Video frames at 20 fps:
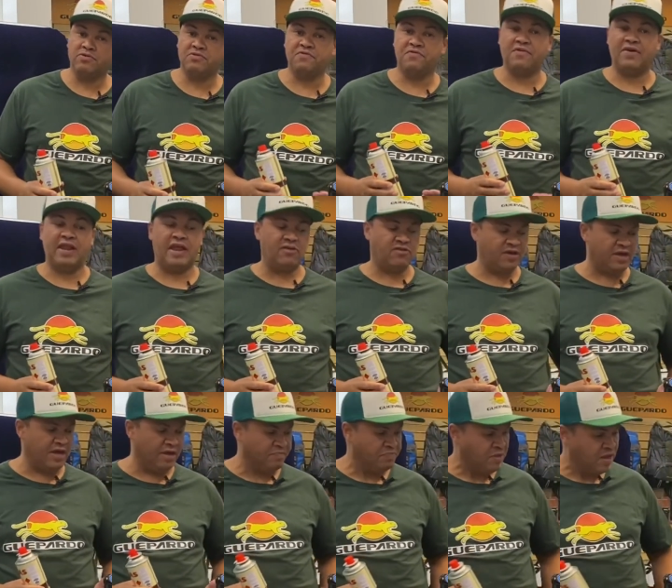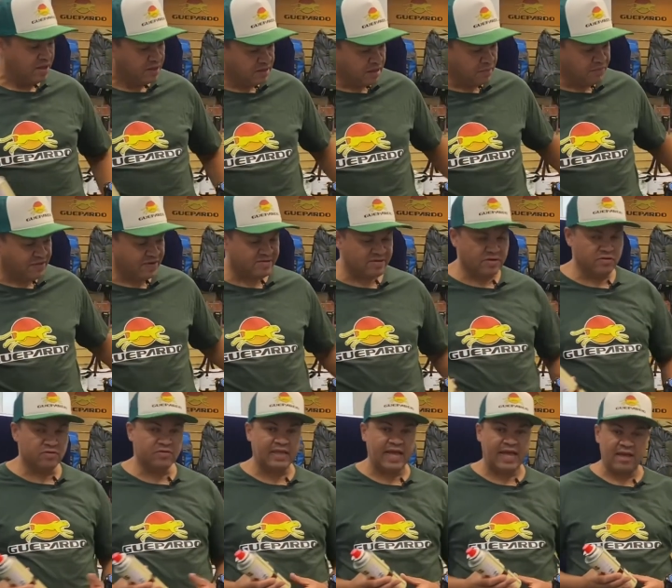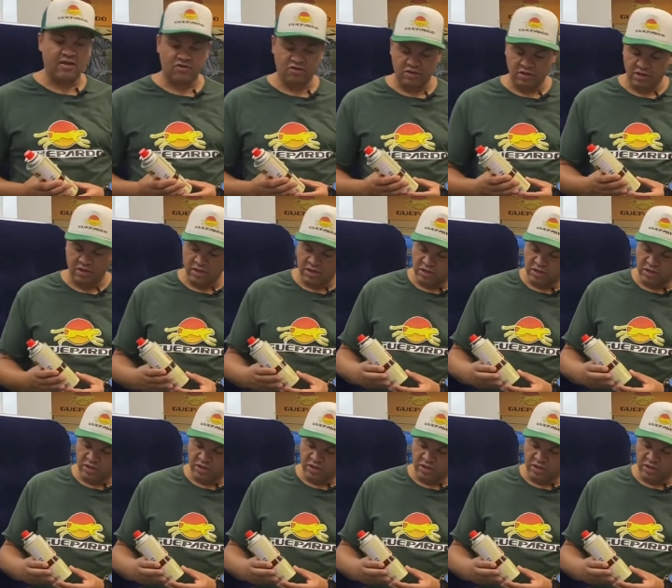diferente aqui. Estamos fazendo o teste